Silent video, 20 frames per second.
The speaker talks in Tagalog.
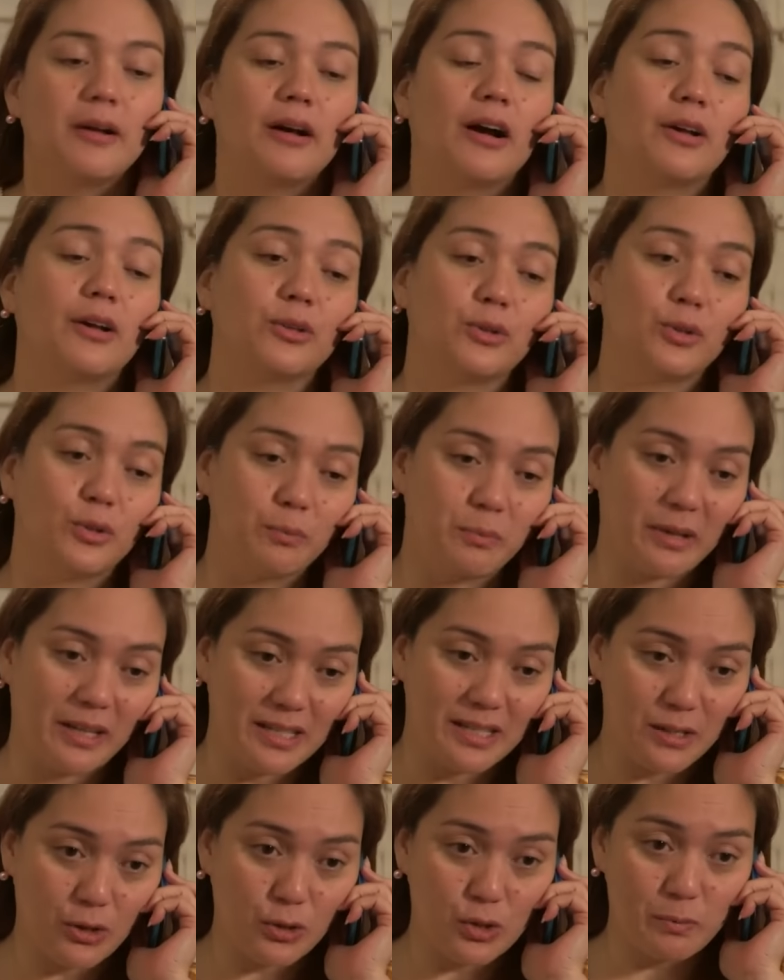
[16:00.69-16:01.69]
andun pa
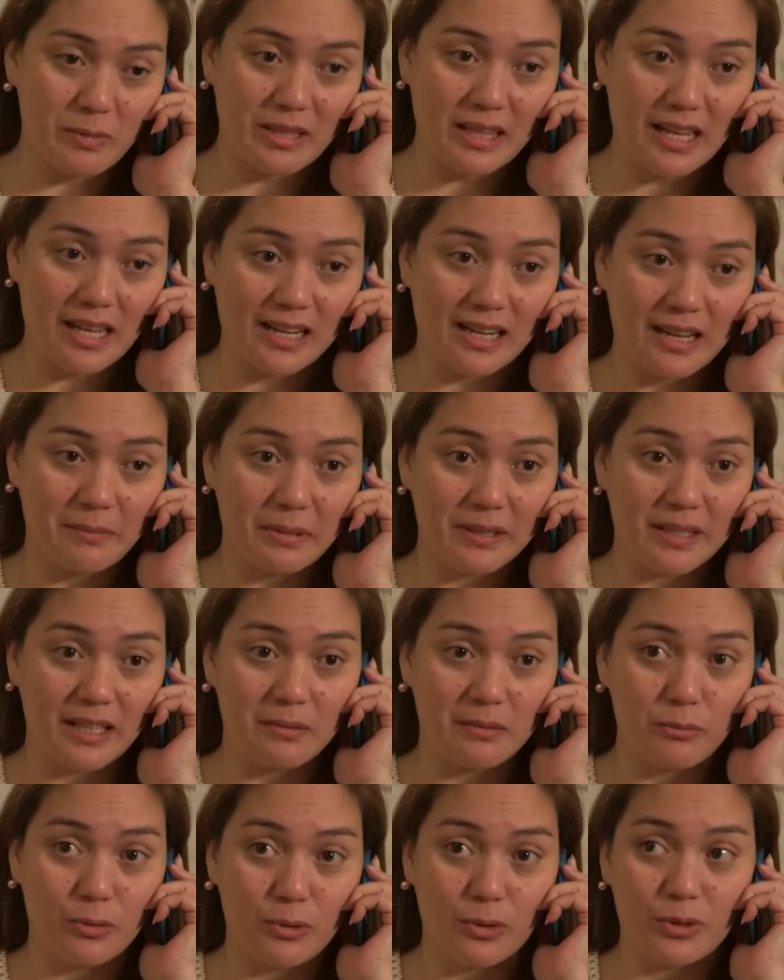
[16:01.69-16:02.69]
rin sa ospital ang
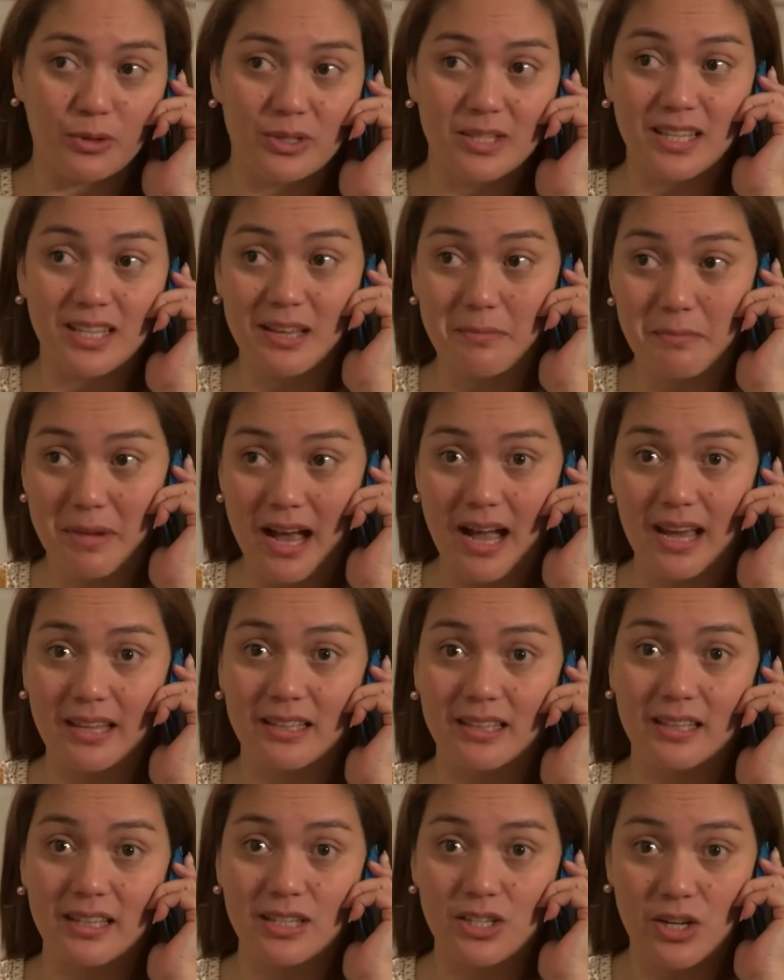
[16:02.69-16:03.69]
kapatid mo. Sinamahan
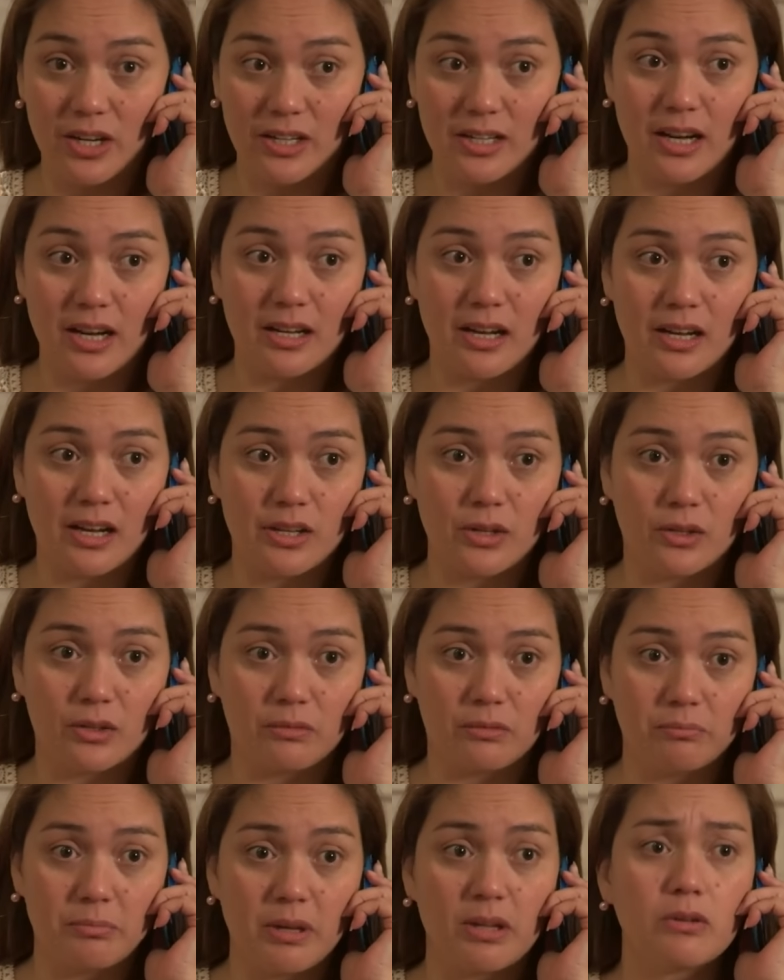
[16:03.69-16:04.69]
ni Richard hanggang
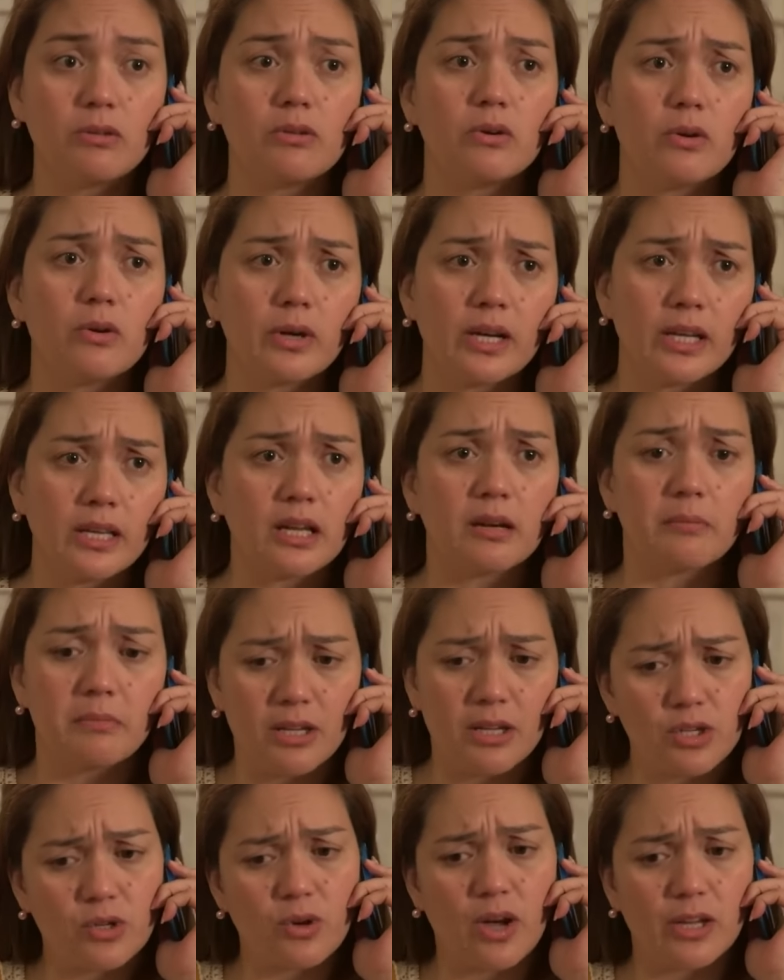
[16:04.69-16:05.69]
ngayon. Pero okay na,
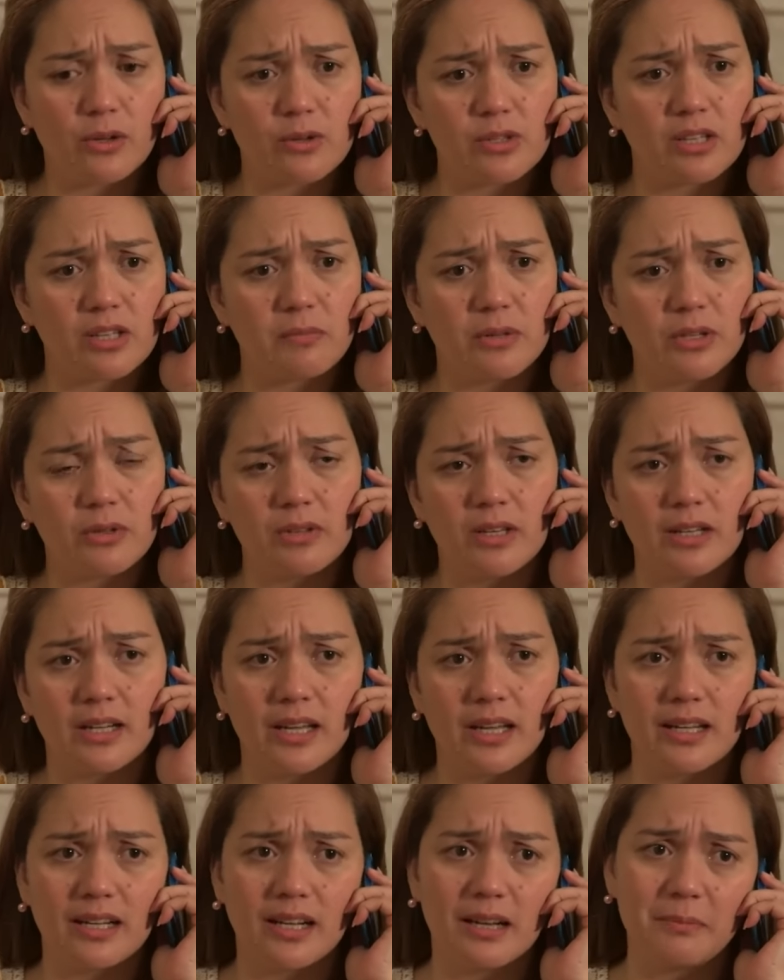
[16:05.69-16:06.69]
medyo ayos naman yung
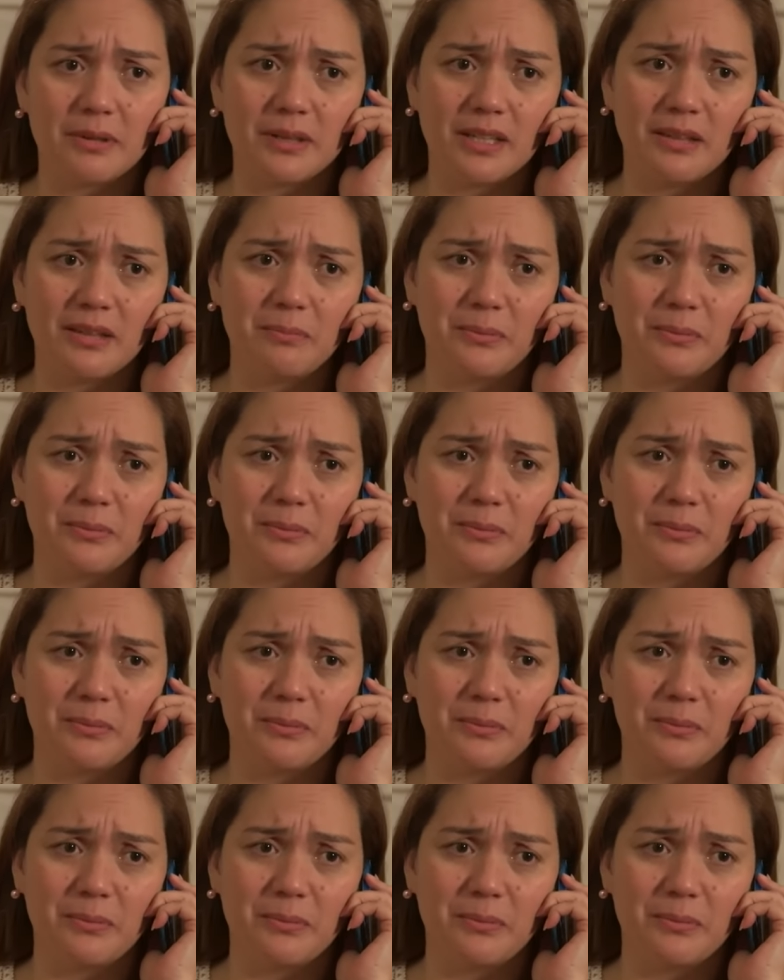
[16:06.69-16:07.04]
lagay ng kapatid